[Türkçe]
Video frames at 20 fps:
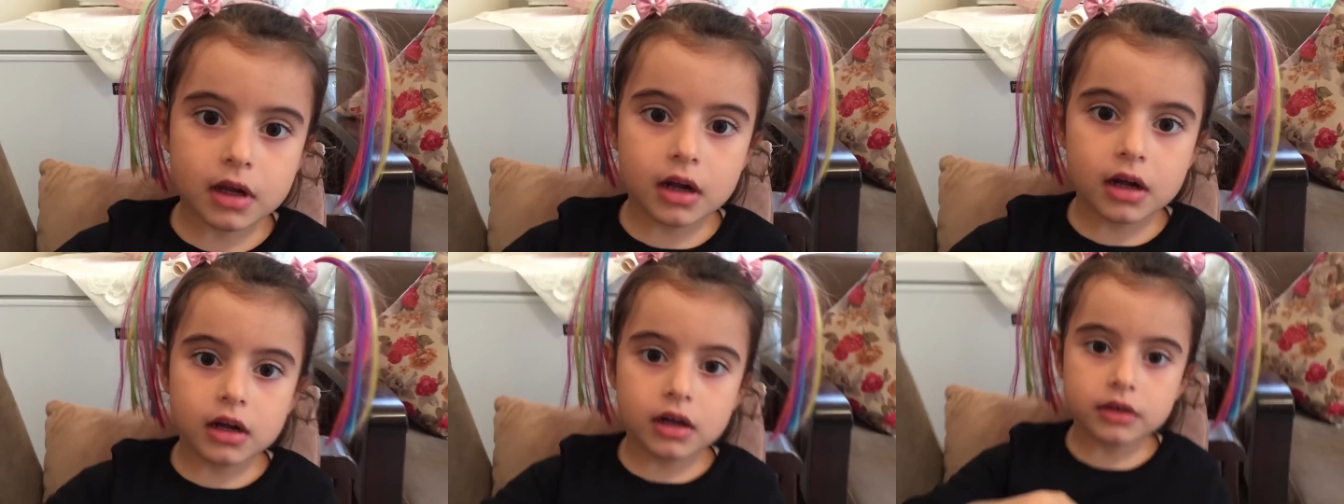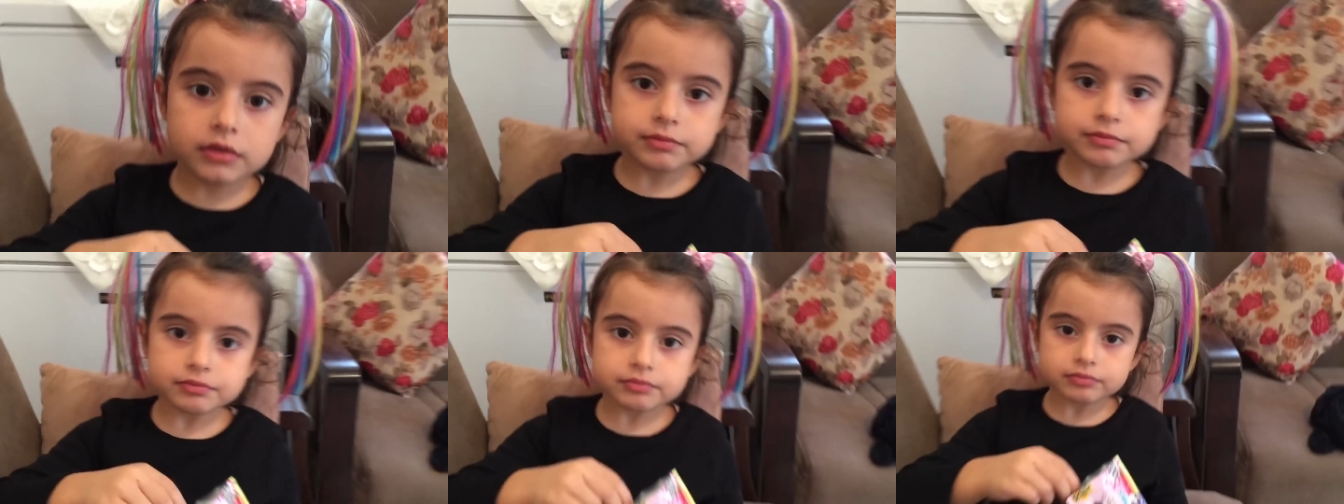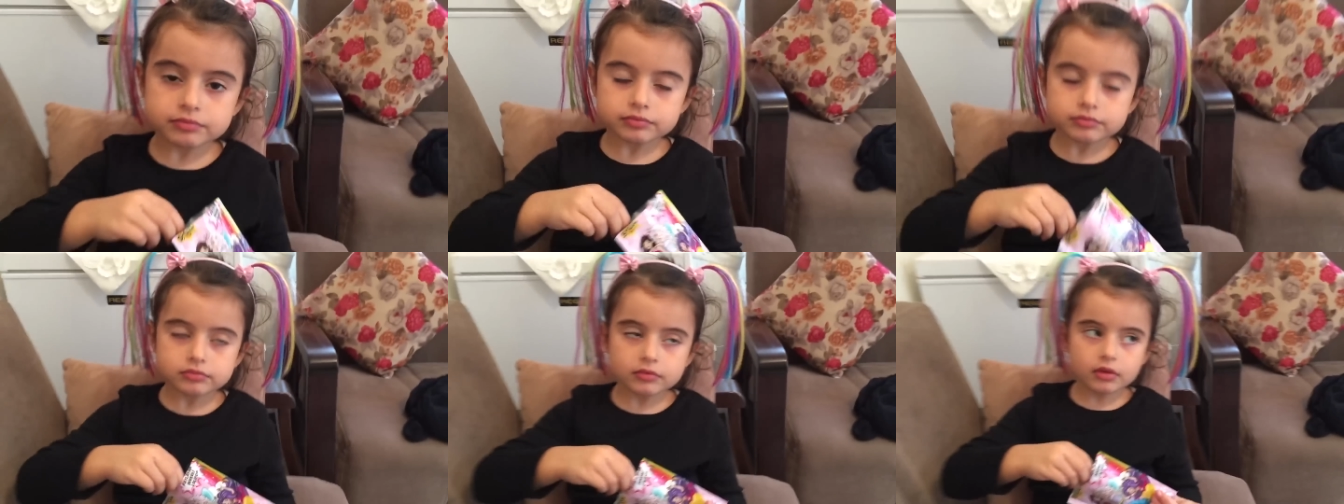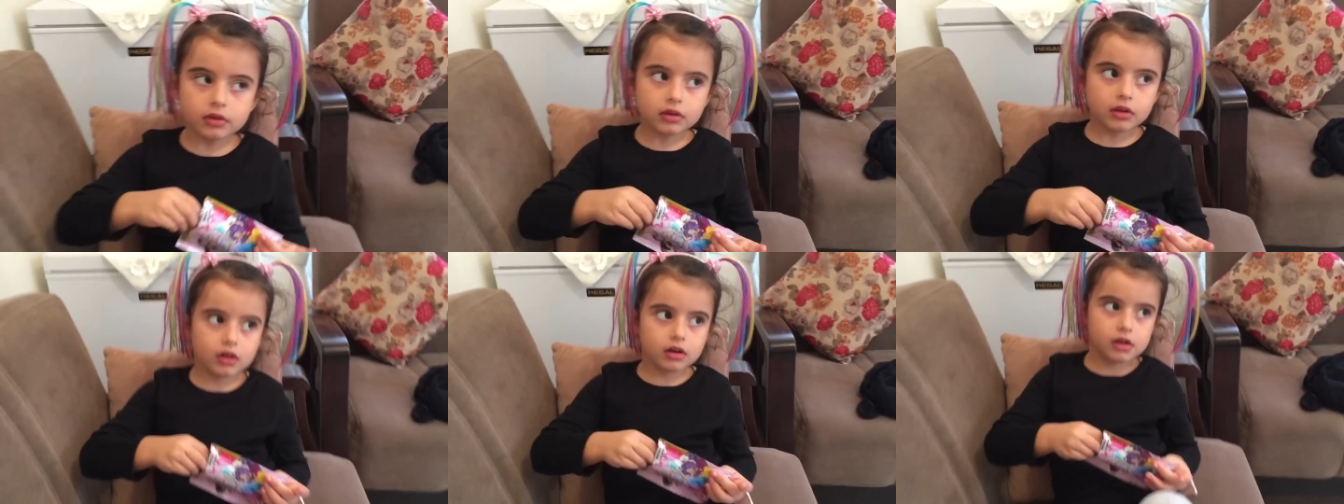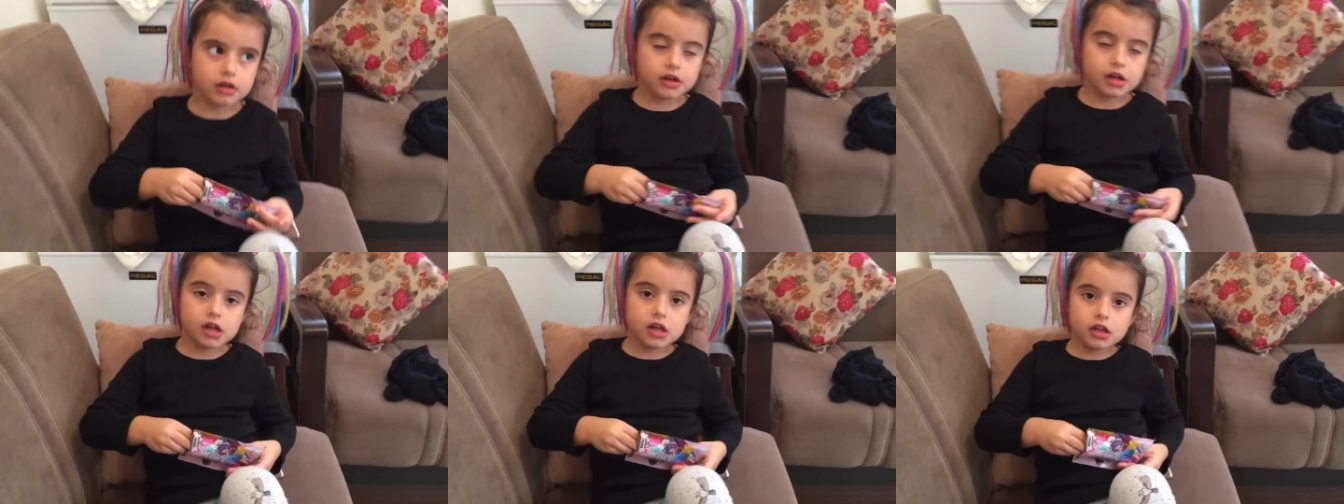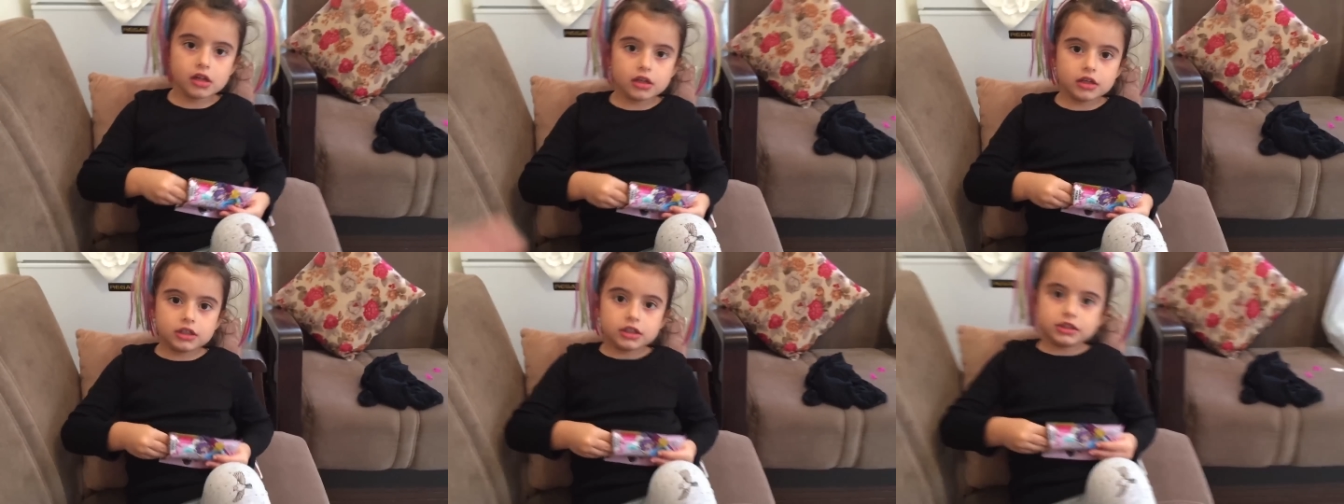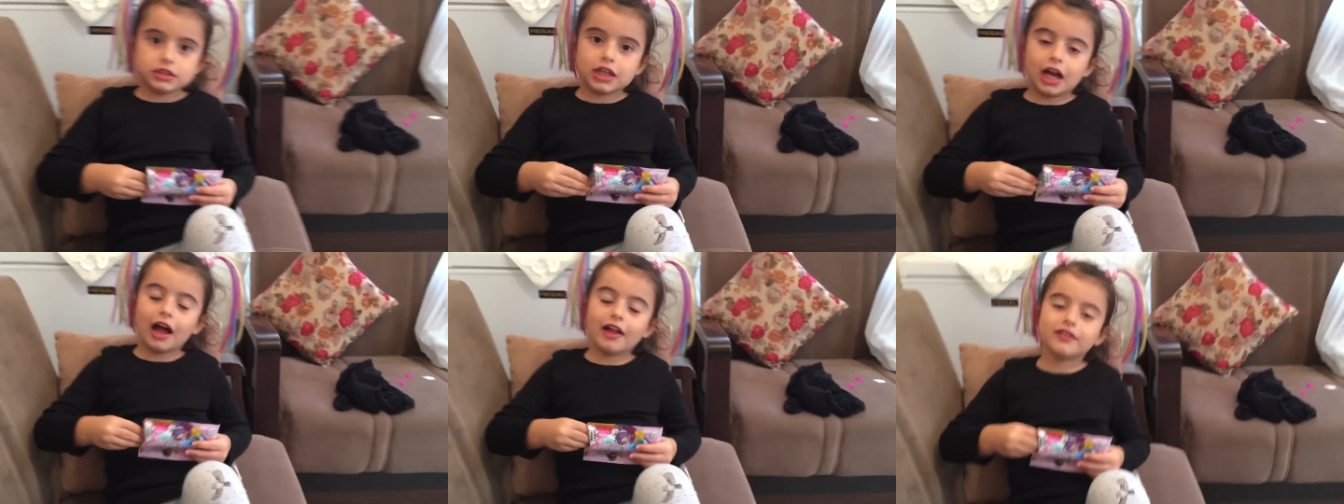duyuyor musunuz?
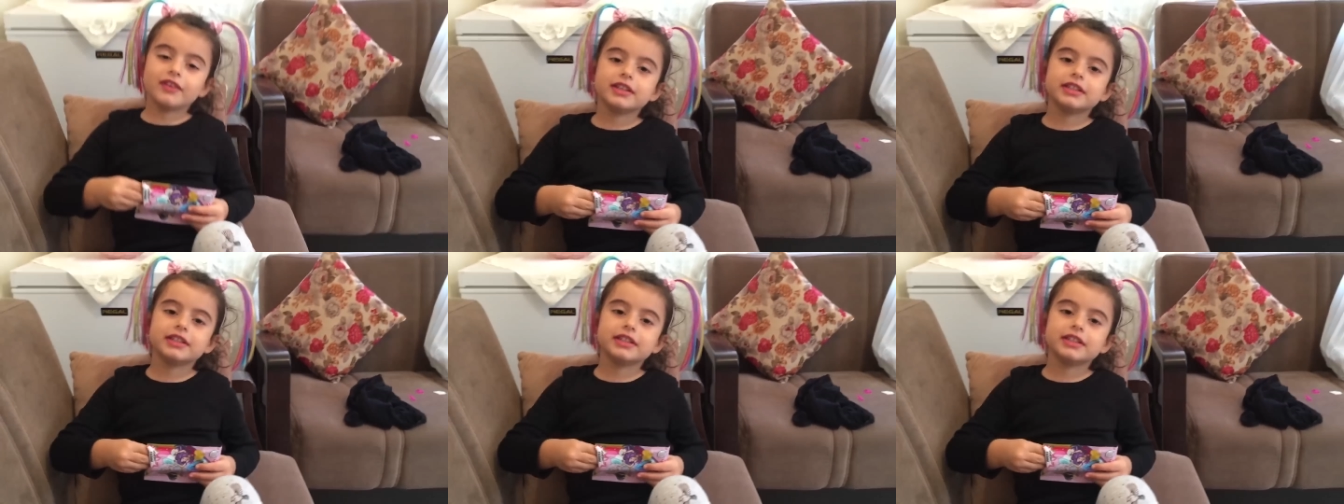Arkadaşlar.